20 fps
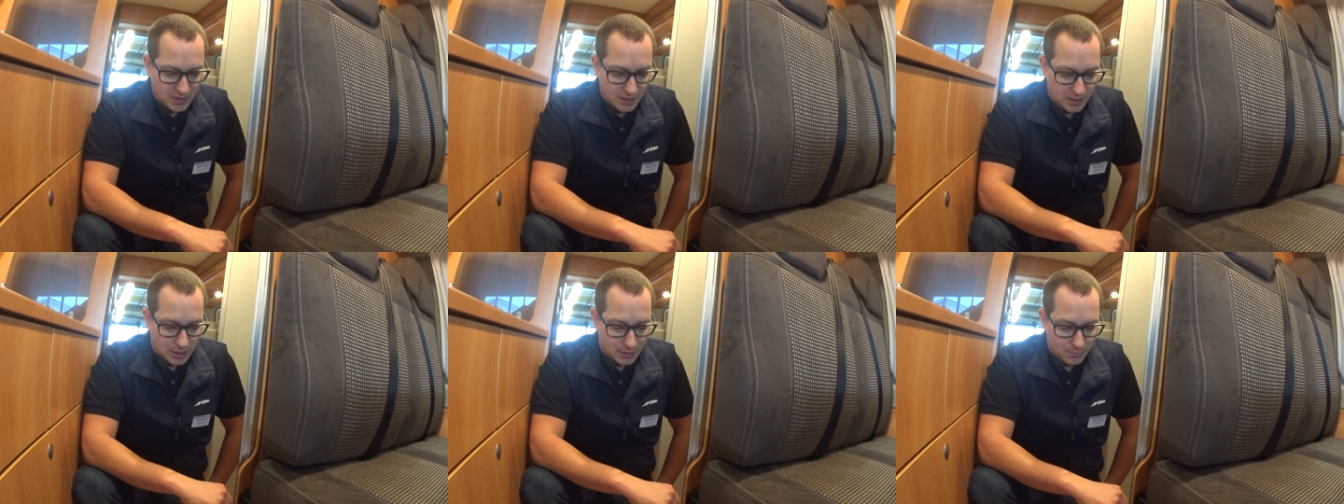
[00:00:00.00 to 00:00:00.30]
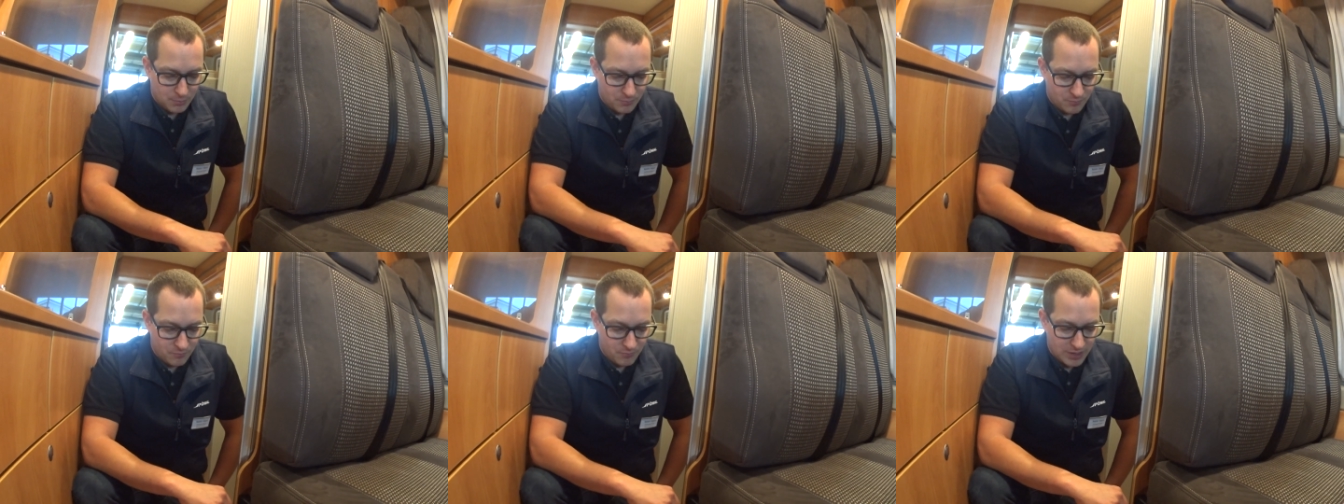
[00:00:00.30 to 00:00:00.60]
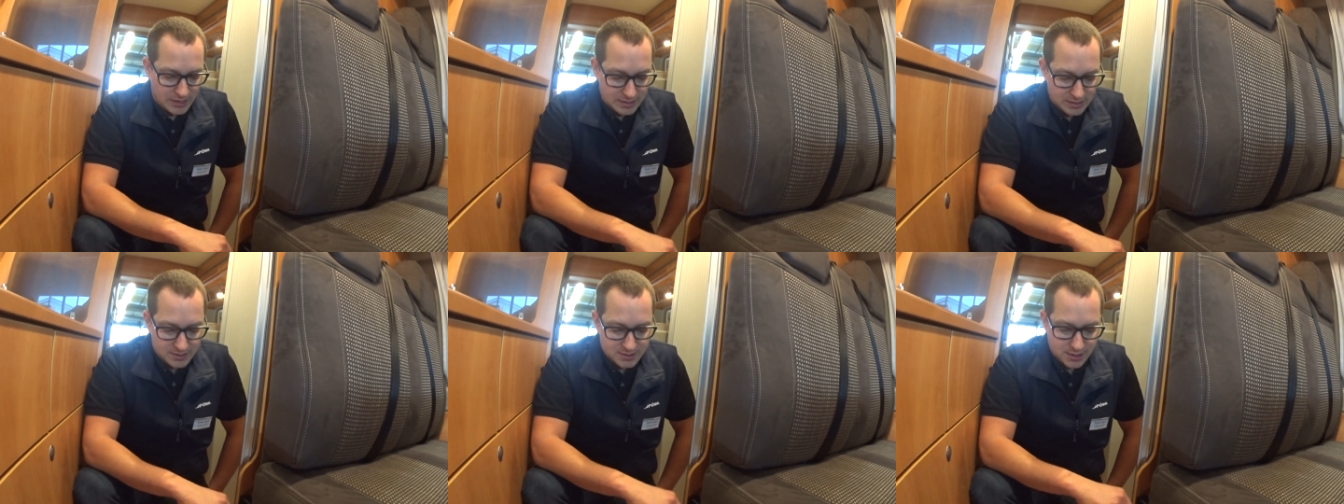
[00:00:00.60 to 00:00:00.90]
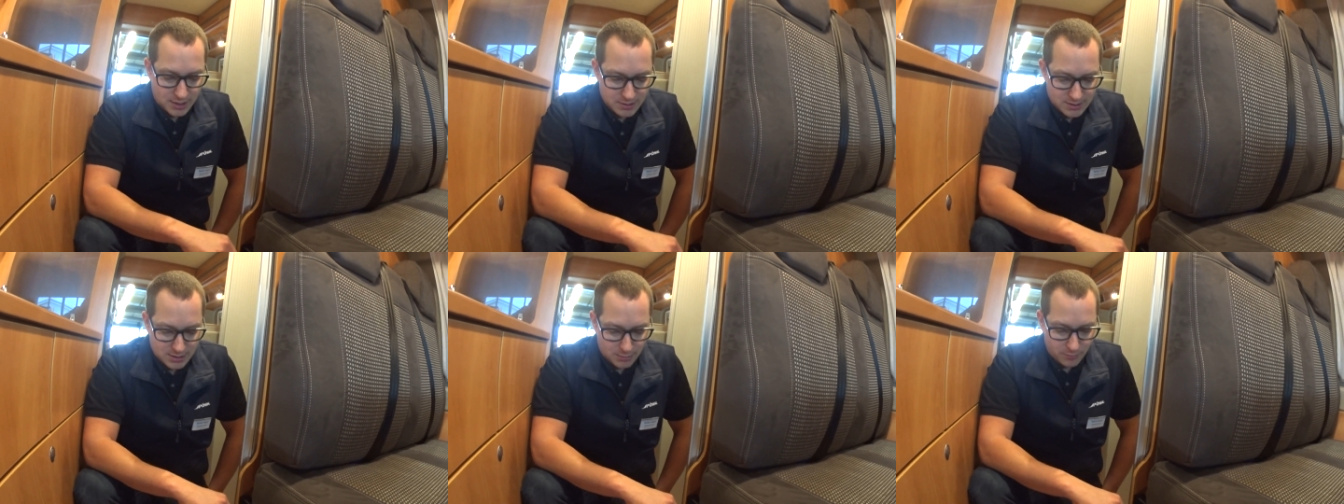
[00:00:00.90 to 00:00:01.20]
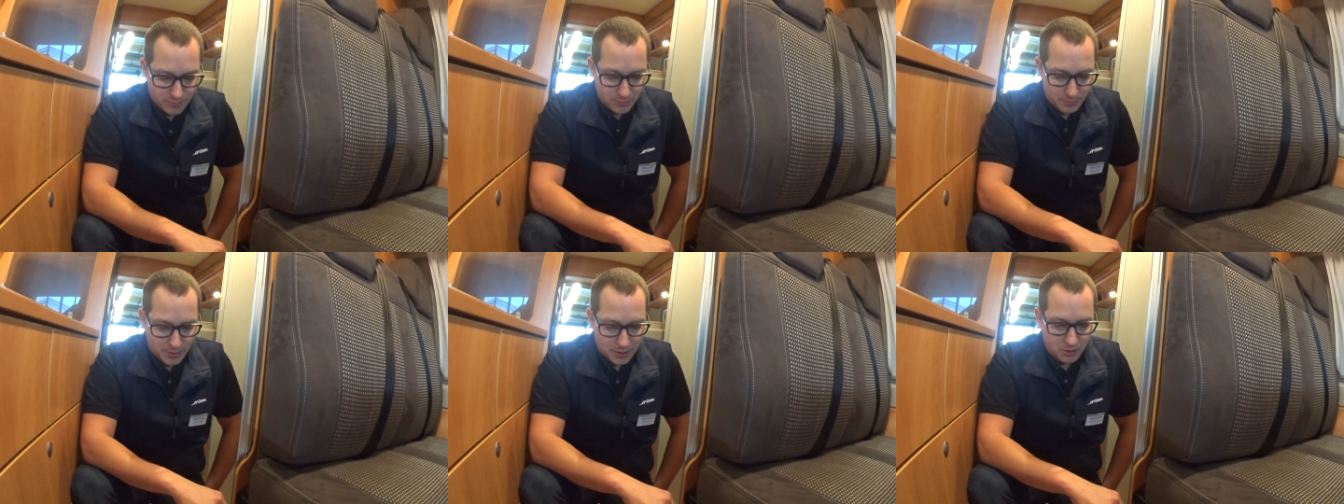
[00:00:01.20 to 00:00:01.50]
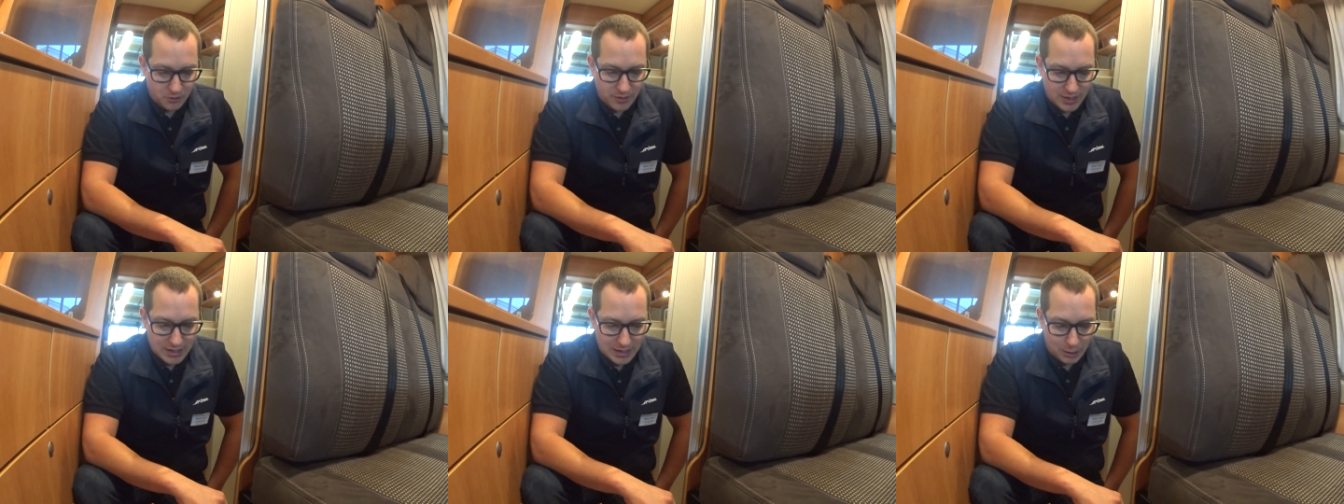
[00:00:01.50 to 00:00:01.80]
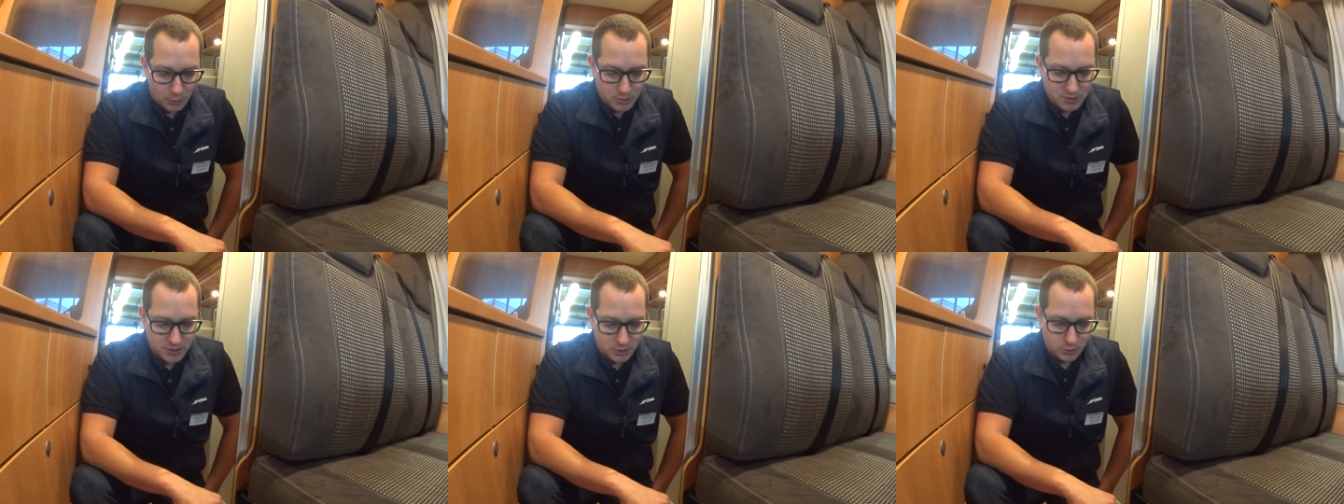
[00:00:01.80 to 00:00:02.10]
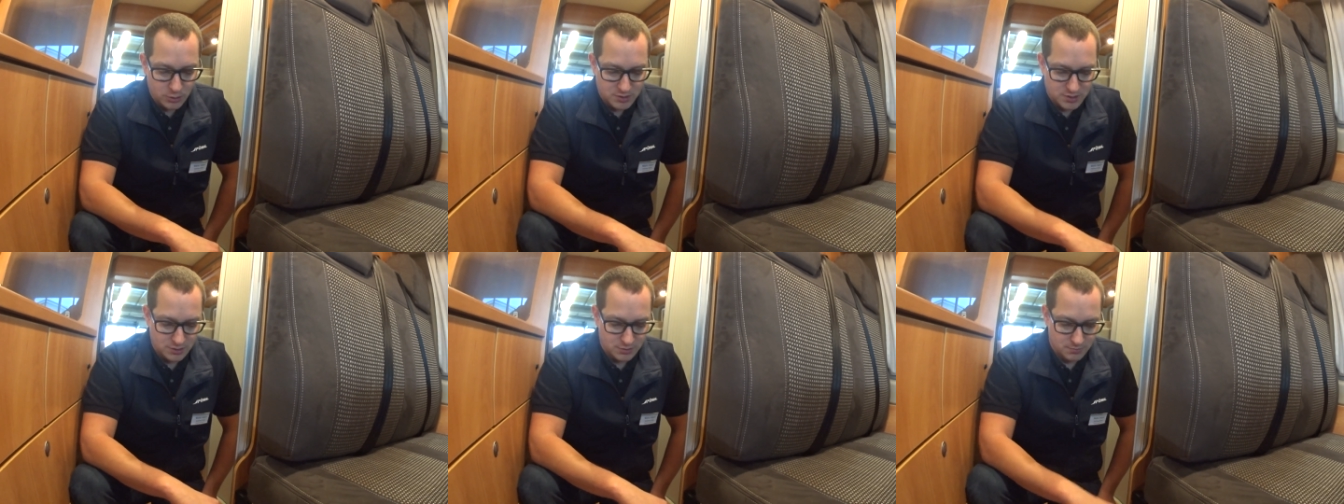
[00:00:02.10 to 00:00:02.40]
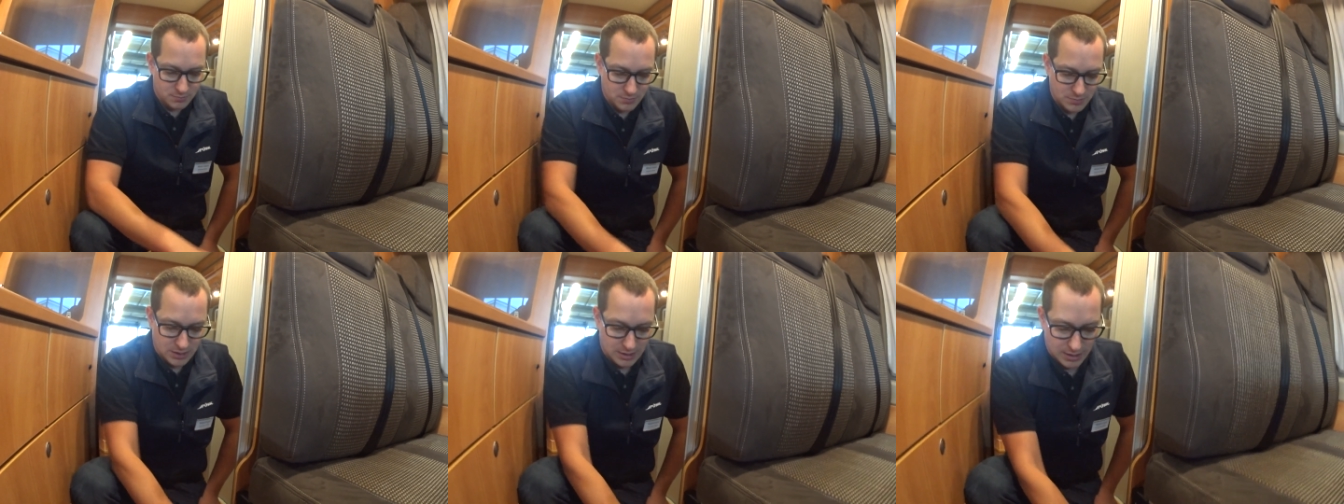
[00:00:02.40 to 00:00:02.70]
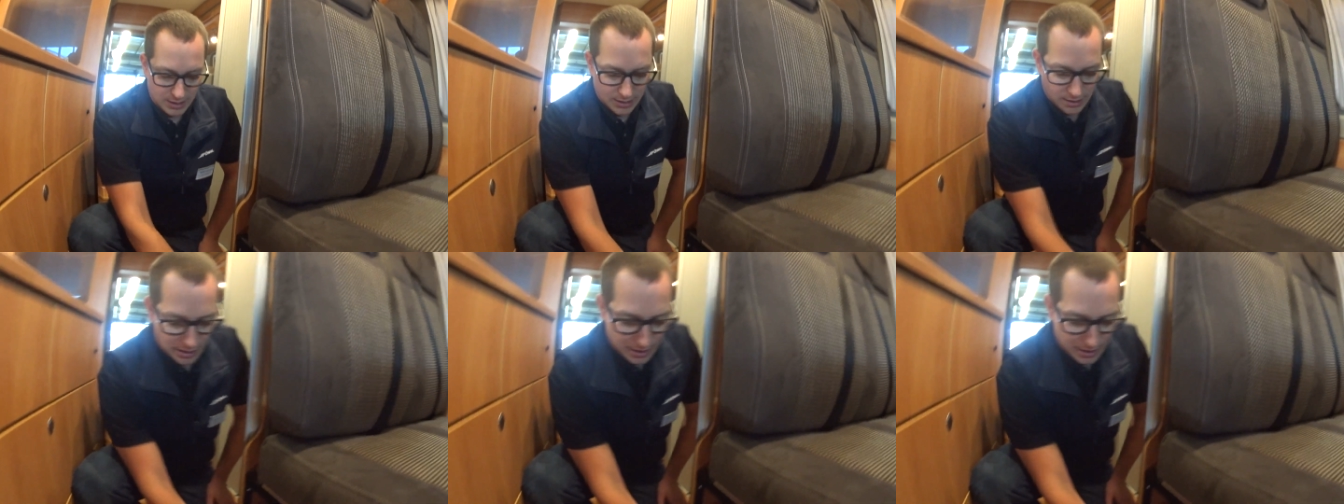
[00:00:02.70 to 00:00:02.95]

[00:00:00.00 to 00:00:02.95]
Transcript: Ähm, wenn ich das Ganze aber manuell auslöse, gehe ich